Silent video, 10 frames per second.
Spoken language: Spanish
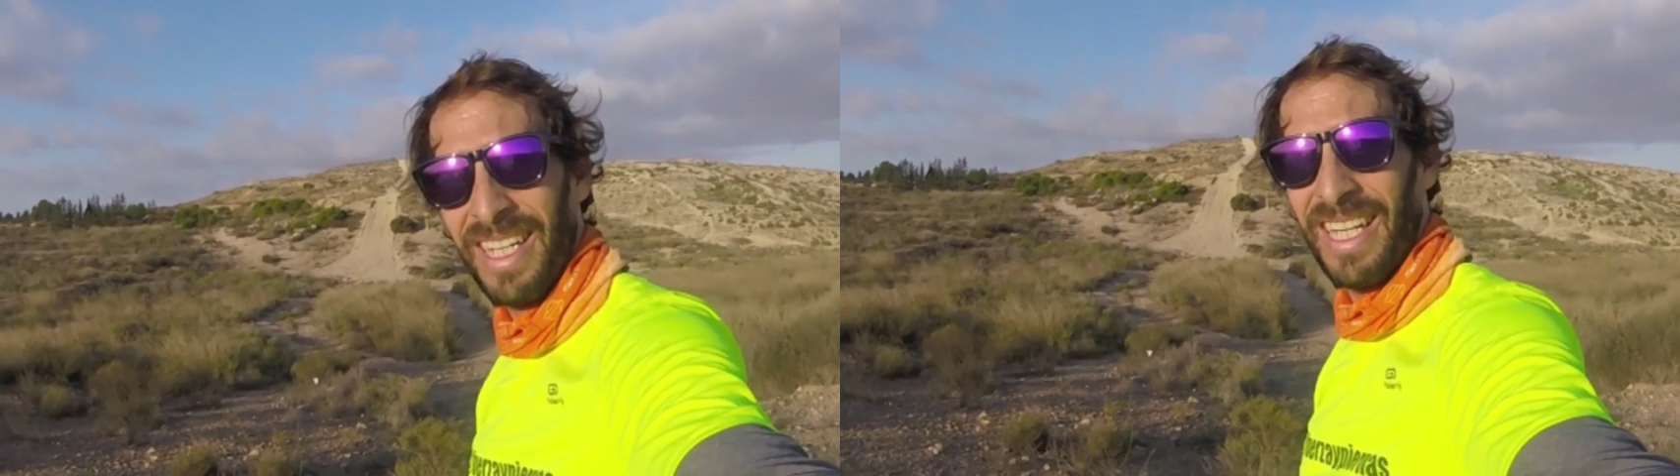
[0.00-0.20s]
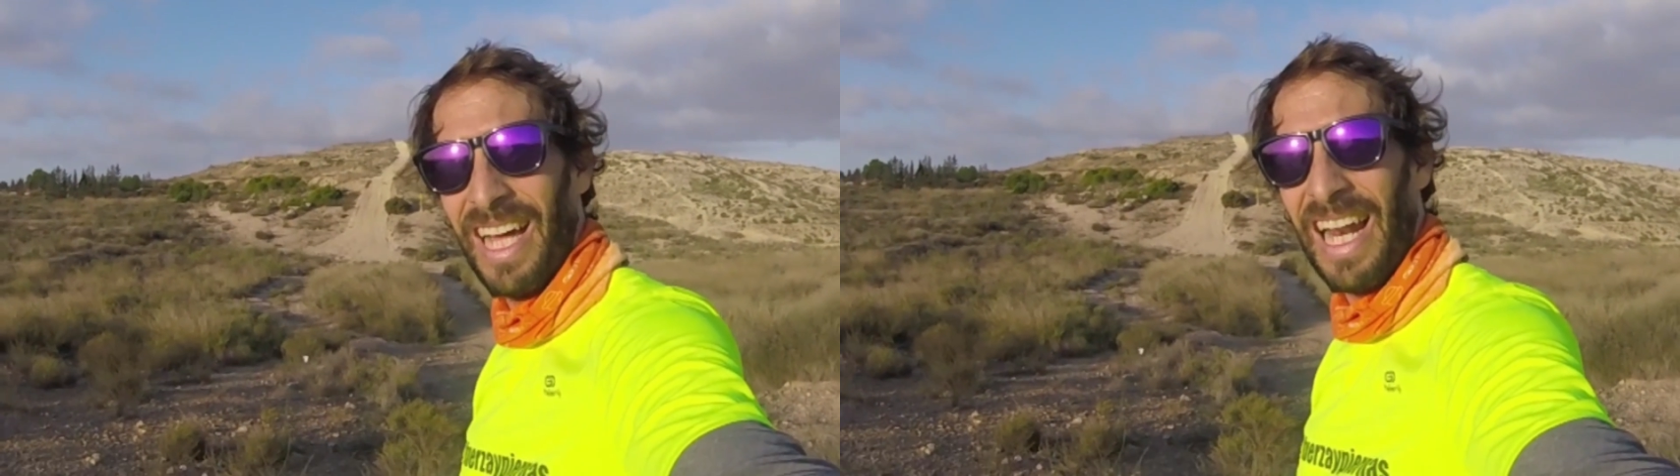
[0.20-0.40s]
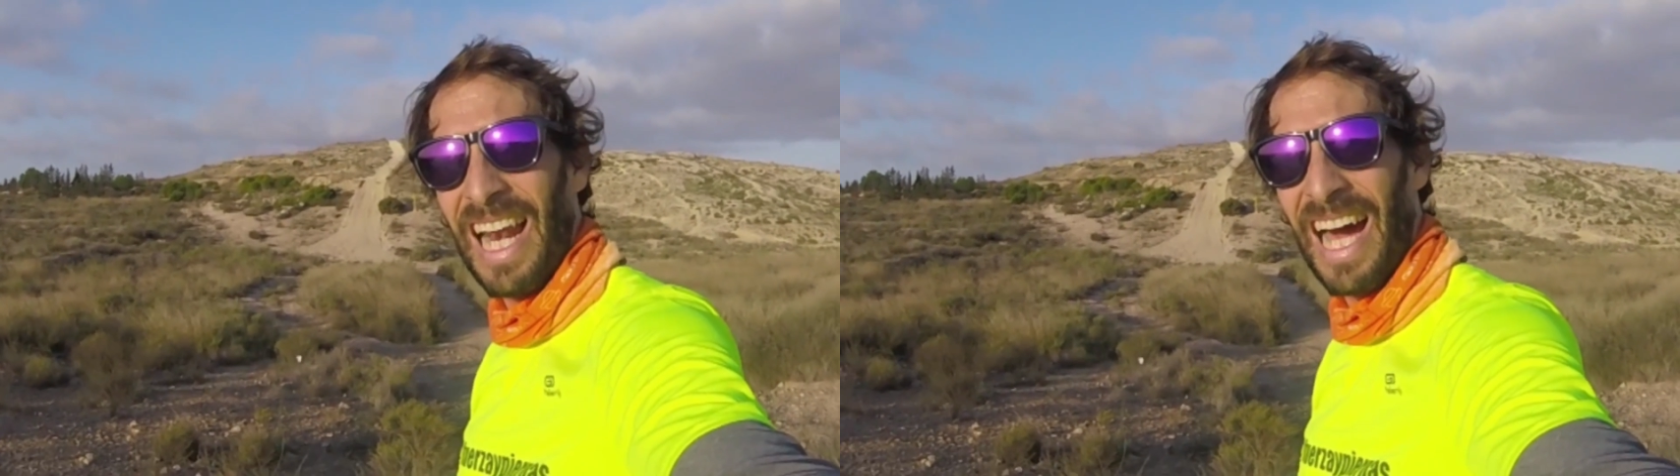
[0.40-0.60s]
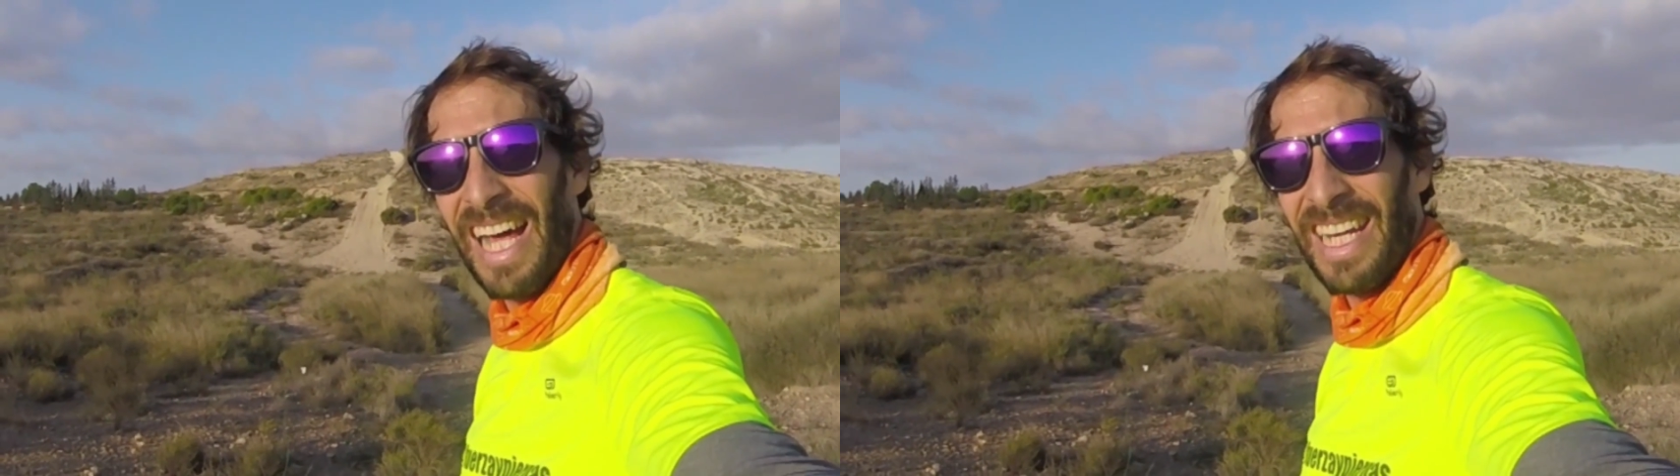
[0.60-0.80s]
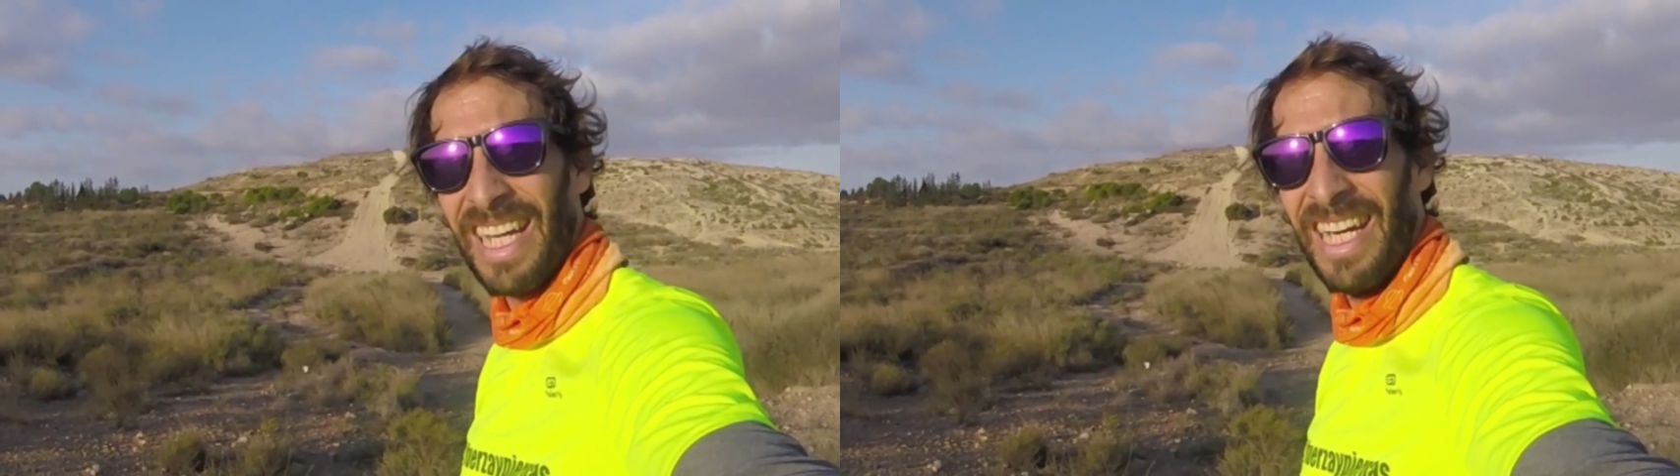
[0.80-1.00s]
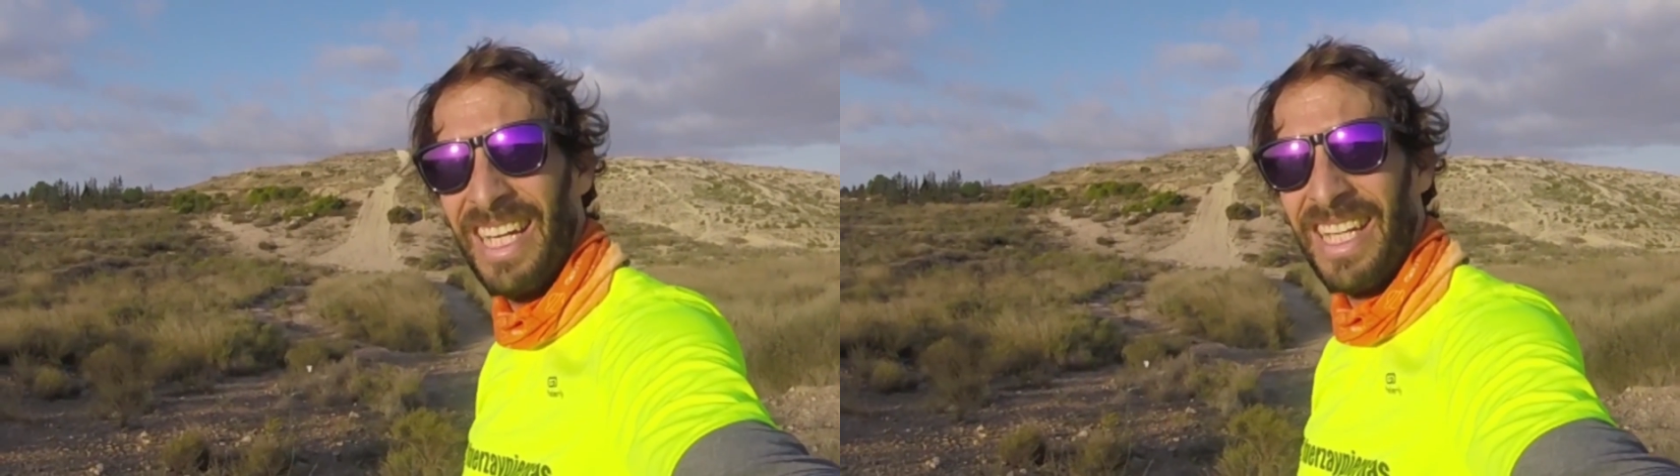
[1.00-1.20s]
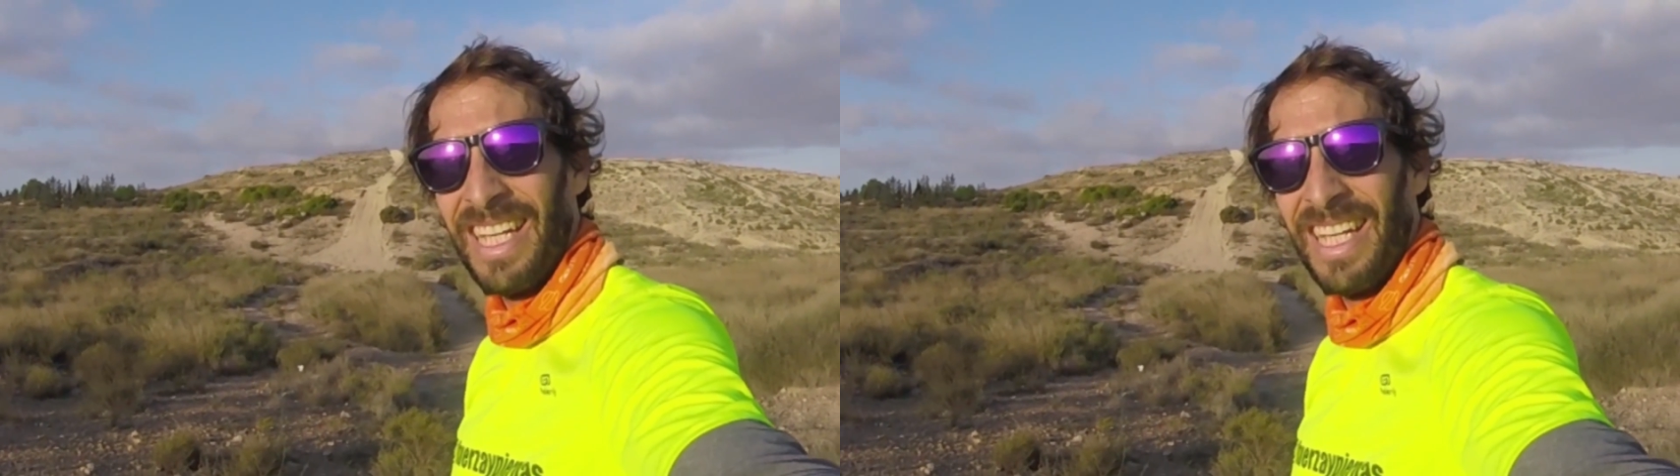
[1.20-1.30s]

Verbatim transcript: qué tal el agarre,